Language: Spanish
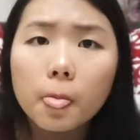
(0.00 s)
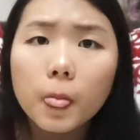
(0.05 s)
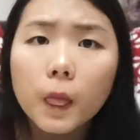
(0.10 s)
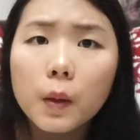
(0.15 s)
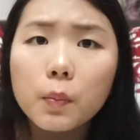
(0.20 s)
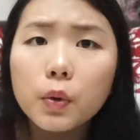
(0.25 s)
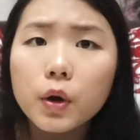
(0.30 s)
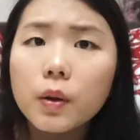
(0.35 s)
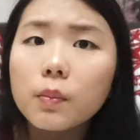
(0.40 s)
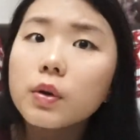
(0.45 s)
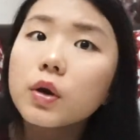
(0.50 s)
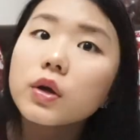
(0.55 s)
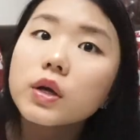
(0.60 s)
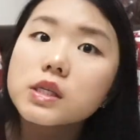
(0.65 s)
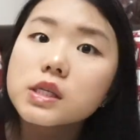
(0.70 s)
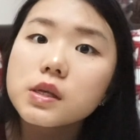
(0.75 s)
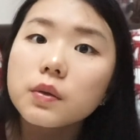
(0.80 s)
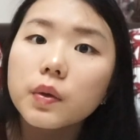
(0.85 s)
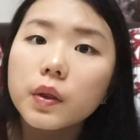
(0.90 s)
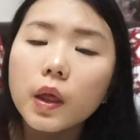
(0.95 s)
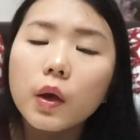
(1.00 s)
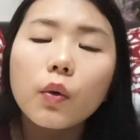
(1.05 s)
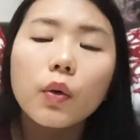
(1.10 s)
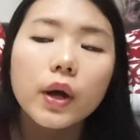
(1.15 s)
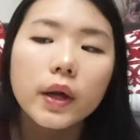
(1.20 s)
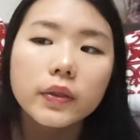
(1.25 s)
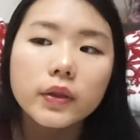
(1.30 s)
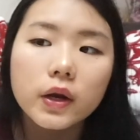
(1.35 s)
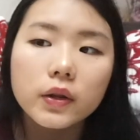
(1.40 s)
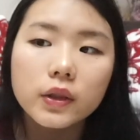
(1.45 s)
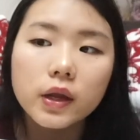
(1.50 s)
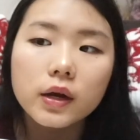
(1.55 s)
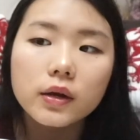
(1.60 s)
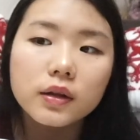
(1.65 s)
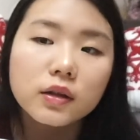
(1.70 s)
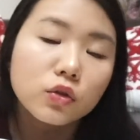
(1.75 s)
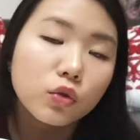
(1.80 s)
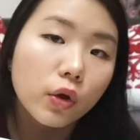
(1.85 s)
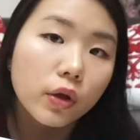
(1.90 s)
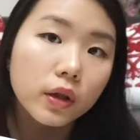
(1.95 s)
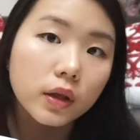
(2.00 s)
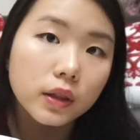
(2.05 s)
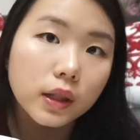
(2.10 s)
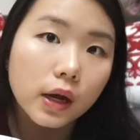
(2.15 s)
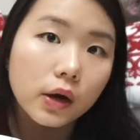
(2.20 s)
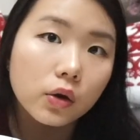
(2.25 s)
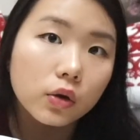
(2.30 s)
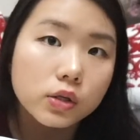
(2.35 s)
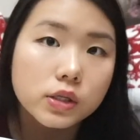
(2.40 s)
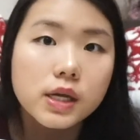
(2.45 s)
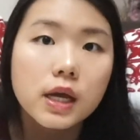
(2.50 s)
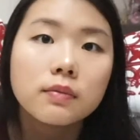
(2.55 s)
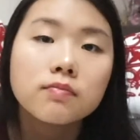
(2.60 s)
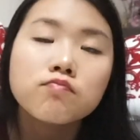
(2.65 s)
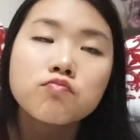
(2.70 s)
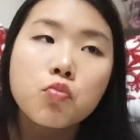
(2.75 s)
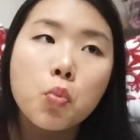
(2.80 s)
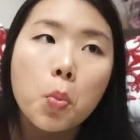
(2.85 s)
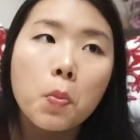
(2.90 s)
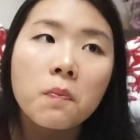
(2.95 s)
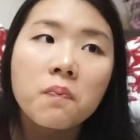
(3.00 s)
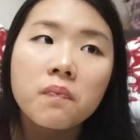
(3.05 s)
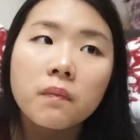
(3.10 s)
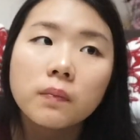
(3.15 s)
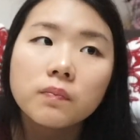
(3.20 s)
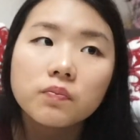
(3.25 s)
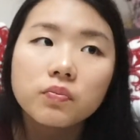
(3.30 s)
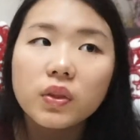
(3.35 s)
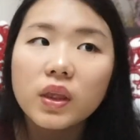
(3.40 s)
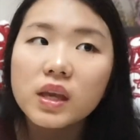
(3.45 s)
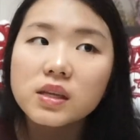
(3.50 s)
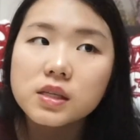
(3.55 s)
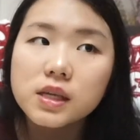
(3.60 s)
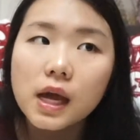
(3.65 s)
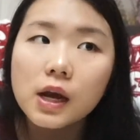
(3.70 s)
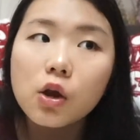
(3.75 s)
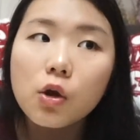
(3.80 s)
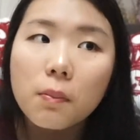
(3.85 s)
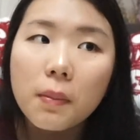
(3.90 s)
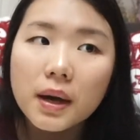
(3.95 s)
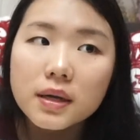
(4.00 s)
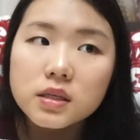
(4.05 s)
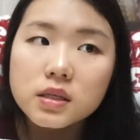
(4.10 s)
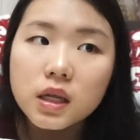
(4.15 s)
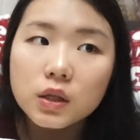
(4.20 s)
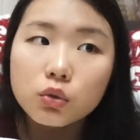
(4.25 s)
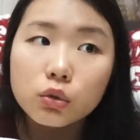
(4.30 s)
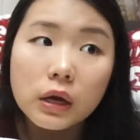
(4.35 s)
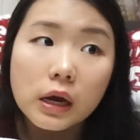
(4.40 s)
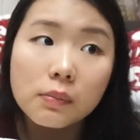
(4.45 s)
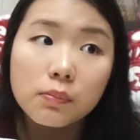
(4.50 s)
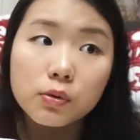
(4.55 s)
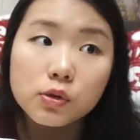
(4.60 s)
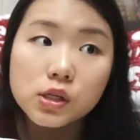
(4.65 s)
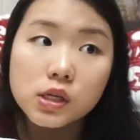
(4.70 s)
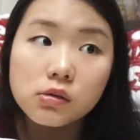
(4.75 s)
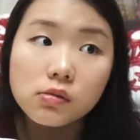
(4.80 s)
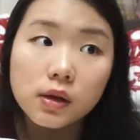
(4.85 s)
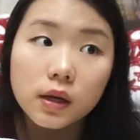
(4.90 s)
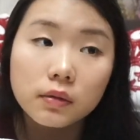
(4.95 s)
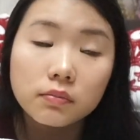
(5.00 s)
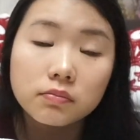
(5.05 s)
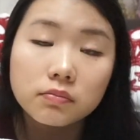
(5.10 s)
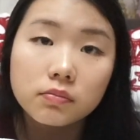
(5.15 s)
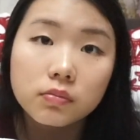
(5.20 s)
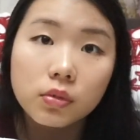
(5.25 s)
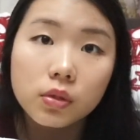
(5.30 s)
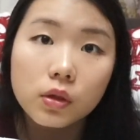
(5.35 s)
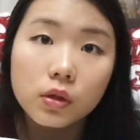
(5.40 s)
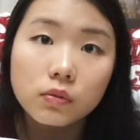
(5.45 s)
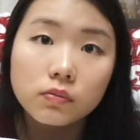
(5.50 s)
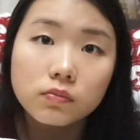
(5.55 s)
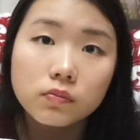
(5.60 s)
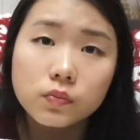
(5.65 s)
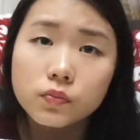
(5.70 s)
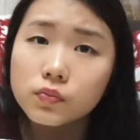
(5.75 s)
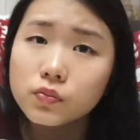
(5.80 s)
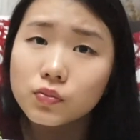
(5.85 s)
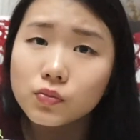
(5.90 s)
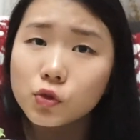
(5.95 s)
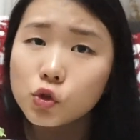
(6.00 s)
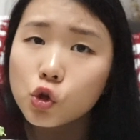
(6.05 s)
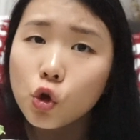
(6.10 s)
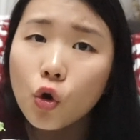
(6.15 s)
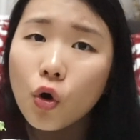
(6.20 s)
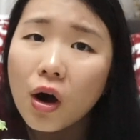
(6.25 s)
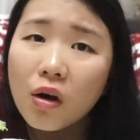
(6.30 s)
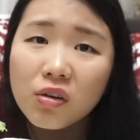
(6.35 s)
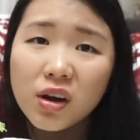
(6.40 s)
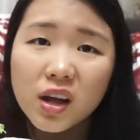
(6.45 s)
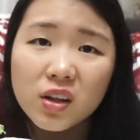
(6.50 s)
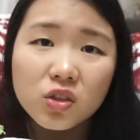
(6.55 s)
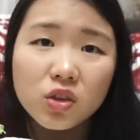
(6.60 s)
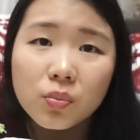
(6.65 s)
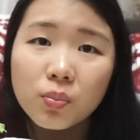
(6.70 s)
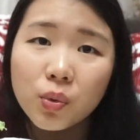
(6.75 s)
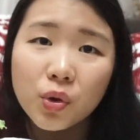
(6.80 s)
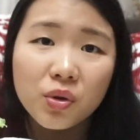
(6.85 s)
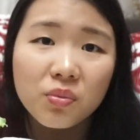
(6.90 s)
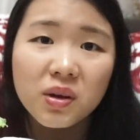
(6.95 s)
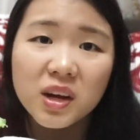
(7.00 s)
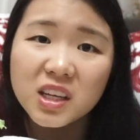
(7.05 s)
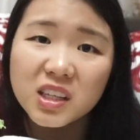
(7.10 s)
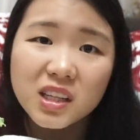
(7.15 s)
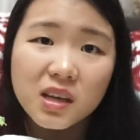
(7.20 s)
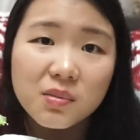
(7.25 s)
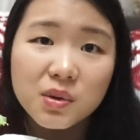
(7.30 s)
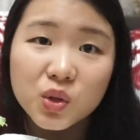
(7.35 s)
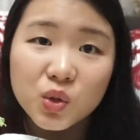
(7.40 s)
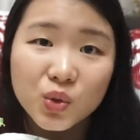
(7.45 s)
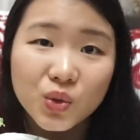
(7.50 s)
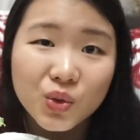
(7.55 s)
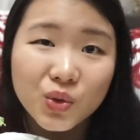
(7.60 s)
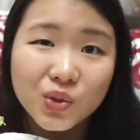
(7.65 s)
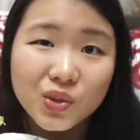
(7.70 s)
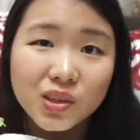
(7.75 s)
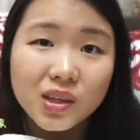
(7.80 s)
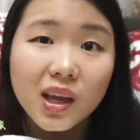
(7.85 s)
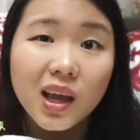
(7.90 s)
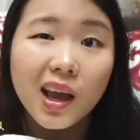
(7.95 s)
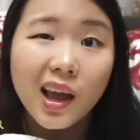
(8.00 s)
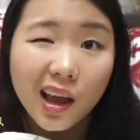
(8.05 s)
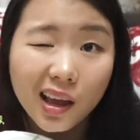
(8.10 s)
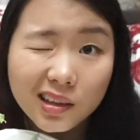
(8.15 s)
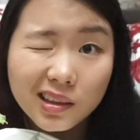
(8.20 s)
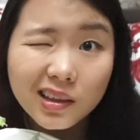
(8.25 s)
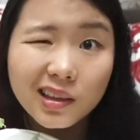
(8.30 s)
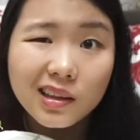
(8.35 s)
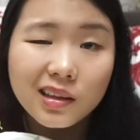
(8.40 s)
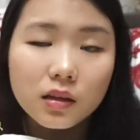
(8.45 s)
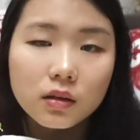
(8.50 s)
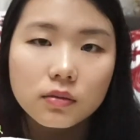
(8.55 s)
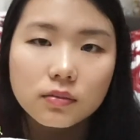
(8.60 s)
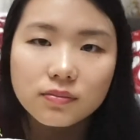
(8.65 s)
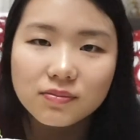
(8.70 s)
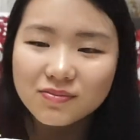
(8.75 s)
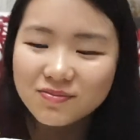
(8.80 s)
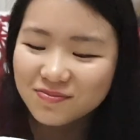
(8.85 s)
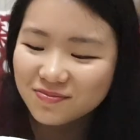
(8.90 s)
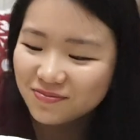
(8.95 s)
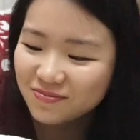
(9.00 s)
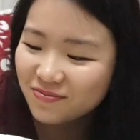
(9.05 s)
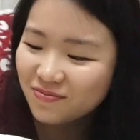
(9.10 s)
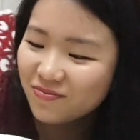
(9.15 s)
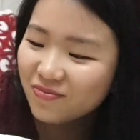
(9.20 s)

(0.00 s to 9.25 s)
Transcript: Y por ejemplo en este video voy a tratar de no editarlo, o sea, que sea lo más natural posible. Yo hablando por 20 minutos. Mm.